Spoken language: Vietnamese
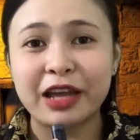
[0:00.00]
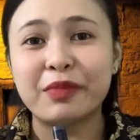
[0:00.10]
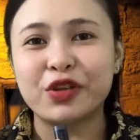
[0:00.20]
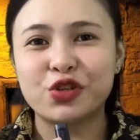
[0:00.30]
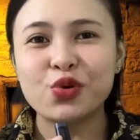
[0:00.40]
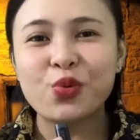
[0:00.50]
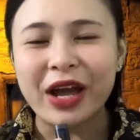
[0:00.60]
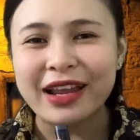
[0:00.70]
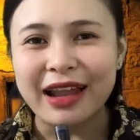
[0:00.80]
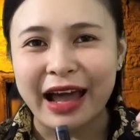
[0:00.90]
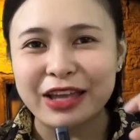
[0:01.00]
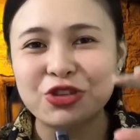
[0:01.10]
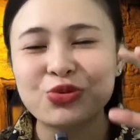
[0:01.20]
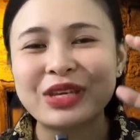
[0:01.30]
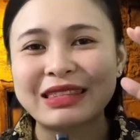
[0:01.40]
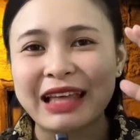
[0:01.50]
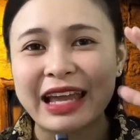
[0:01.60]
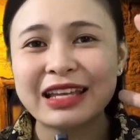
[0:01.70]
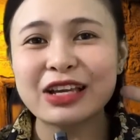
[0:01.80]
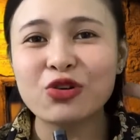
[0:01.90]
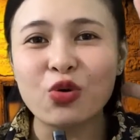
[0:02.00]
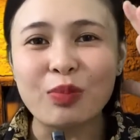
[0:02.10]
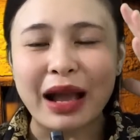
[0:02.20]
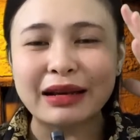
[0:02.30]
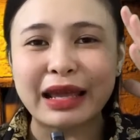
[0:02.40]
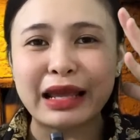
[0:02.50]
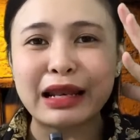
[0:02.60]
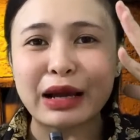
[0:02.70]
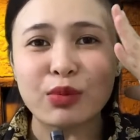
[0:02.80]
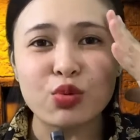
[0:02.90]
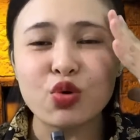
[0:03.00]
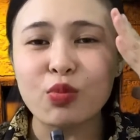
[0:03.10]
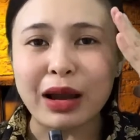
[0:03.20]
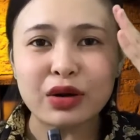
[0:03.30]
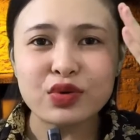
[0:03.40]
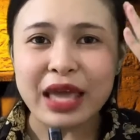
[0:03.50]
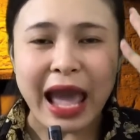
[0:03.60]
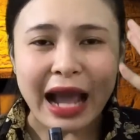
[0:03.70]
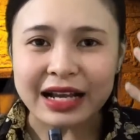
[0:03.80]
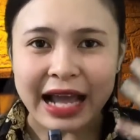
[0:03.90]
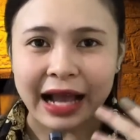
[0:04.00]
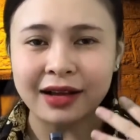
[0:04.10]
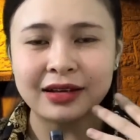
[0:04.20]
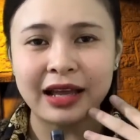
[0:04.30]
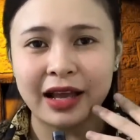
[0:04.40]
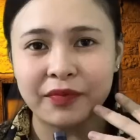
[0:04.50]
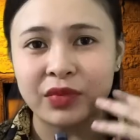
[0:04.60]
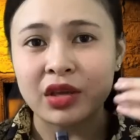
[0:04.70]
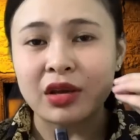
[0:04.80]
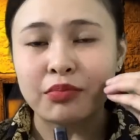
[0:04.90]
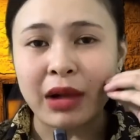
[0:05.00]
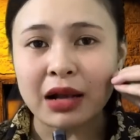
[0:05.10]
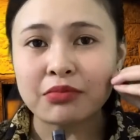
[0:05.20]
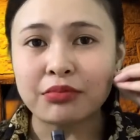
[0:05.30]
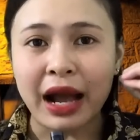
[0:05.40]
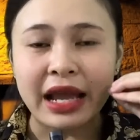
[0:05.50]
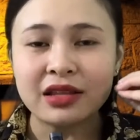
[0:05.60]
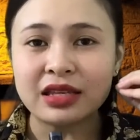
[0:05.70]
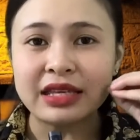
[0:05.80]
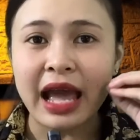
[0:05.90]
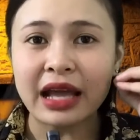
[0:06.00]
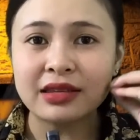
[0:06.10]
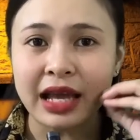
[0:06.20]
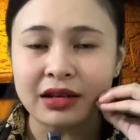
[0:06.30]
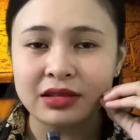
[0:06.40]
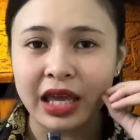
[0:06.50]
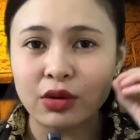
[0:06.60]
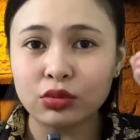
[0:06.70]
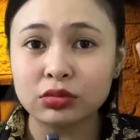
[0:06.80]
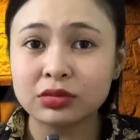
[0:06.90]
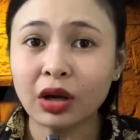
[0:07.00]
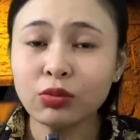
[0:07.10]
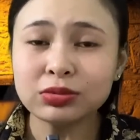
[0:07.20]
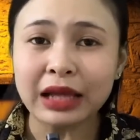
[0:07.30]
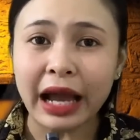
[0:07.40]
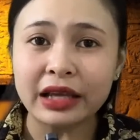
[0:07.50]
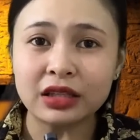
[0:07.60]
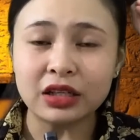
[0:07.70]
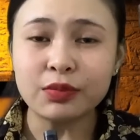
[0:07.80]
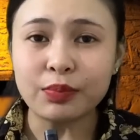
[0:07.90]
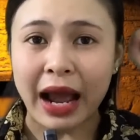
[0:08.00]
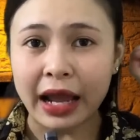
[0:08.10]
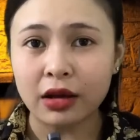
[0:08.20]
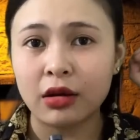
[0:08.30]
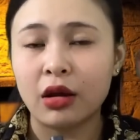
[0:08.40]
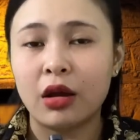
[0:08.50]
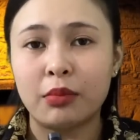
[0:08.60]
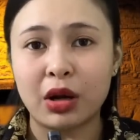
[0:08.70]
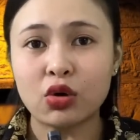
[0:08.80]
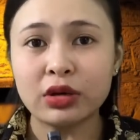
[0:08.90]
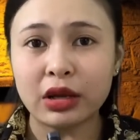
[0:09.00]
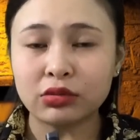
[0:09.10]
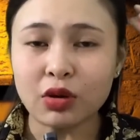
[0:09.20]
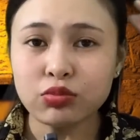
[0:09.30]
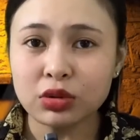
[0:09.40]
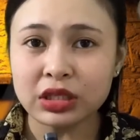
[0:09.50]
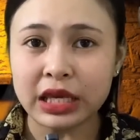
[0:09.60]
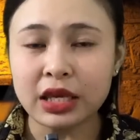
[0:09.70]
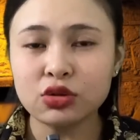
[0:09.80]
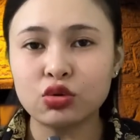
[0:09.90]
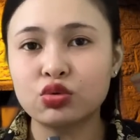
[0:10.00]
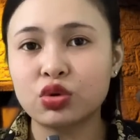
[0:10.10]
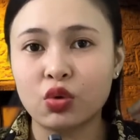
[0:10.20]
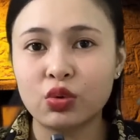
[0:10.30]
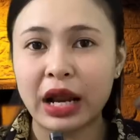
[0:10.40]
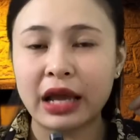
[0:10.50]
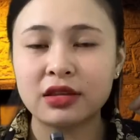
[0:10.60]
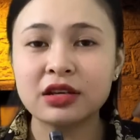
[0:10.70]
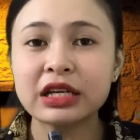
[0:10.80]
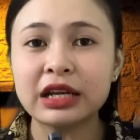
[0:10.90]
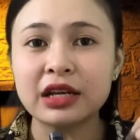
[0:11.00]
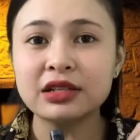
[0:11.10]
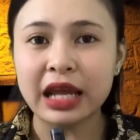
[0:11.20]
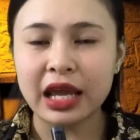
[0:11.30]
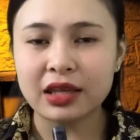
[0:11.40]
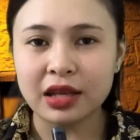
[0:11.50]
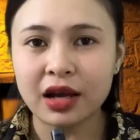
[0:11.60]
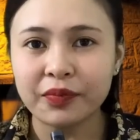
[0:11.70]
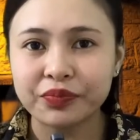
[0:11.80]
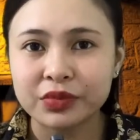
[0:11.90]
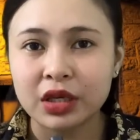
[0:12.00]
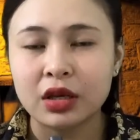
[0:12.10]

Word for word: Khi mà chú quay lại chú nhìn thấy cái khuôn mặt này là một khuôn mặt nó già cặn ha, mặt mày thì da nhăn nheo, tóc tai thì nó bạc, mà có điều tóc nó chĩa xù xù ra như cái rễ tre vậy đó.